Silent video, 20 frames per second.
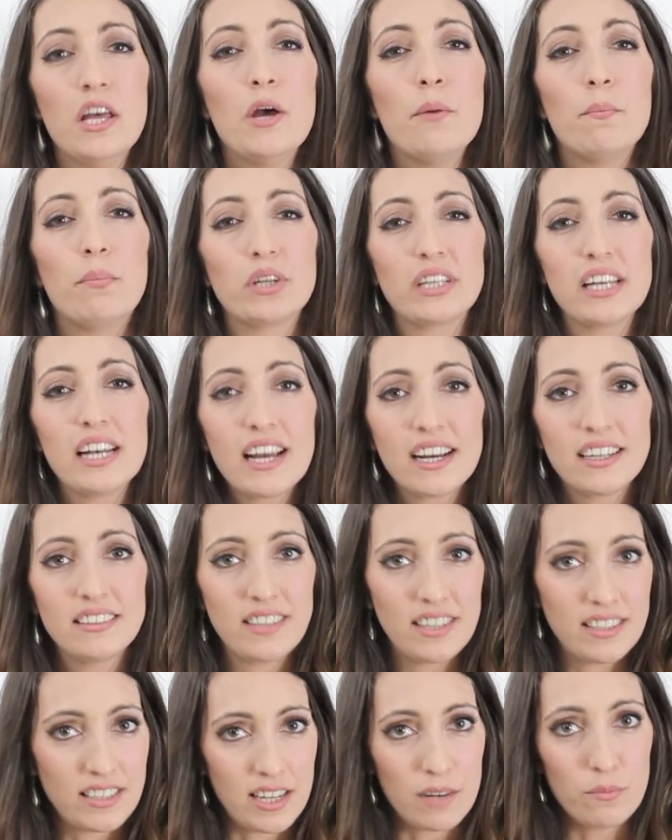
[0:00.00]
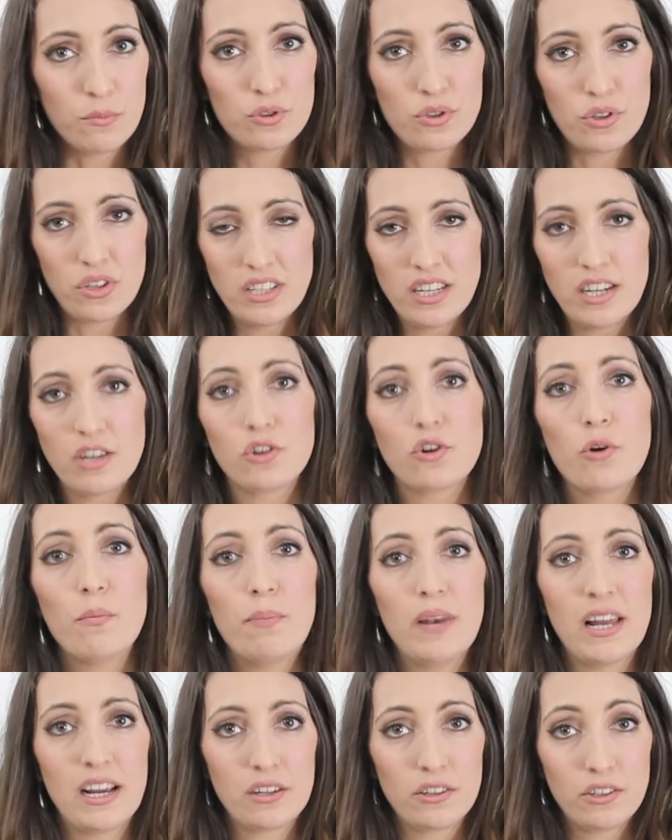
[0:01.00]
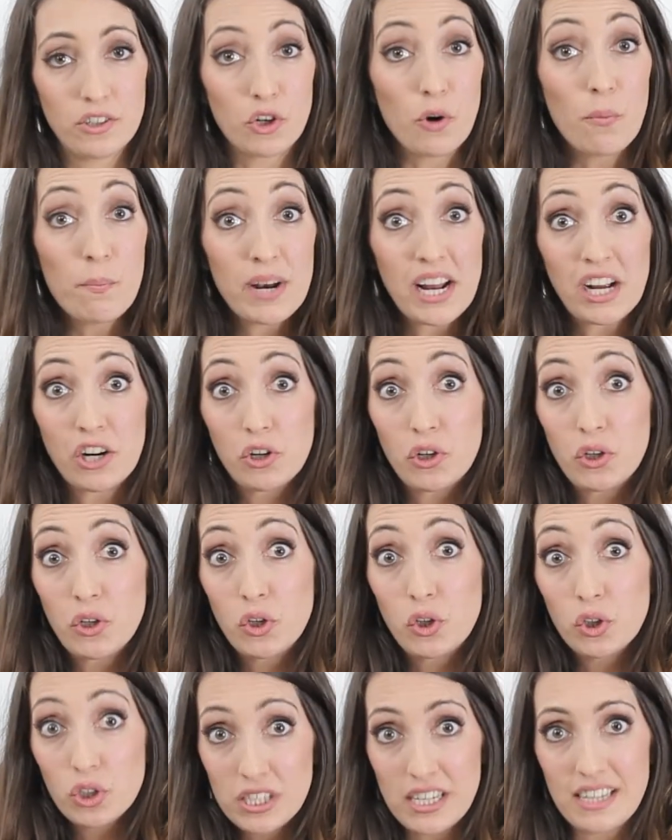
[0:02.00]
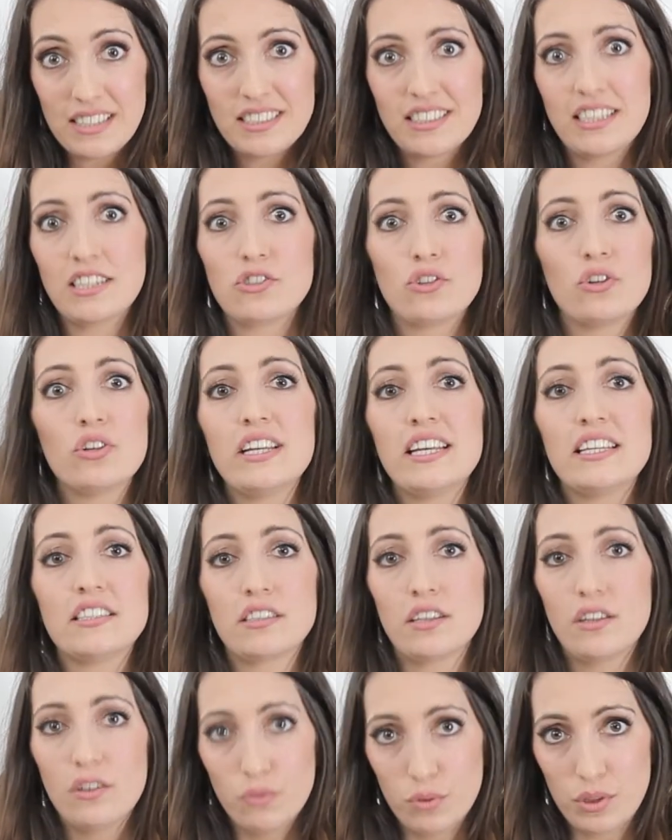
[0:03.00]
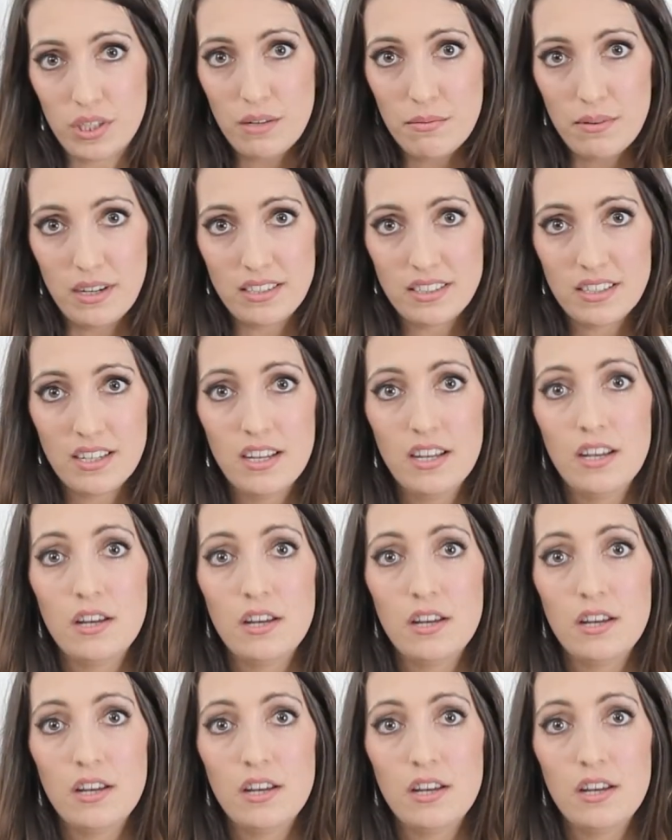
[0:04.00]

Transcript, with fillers: ¿Por qué la gente que tiene mucho dinero compra, compra cosas que son exclusivas?